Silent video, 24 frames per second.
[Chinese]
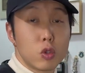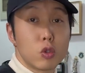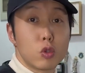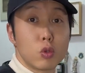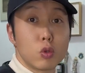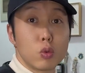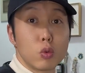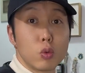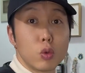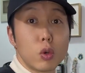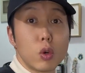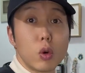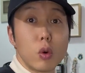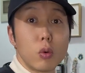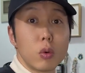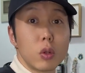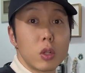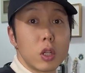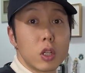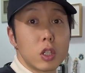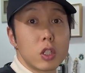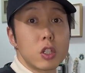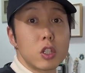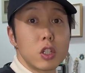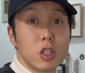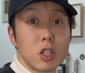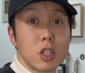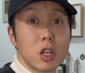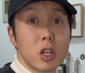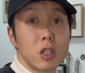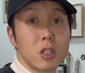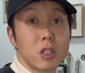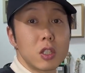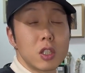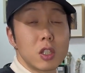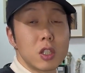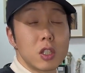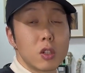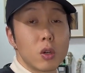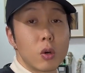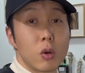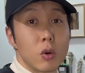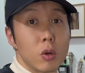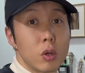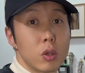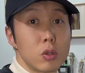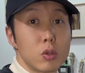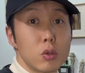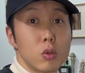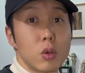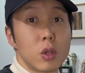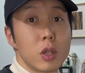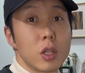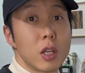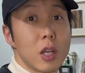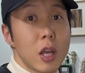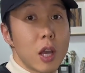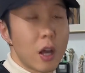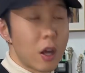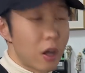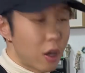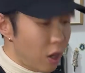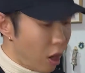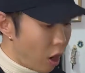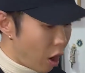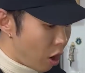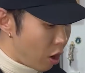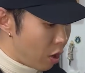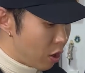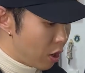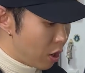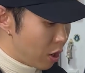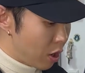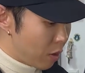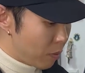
足弓的支撑系统做的也很好，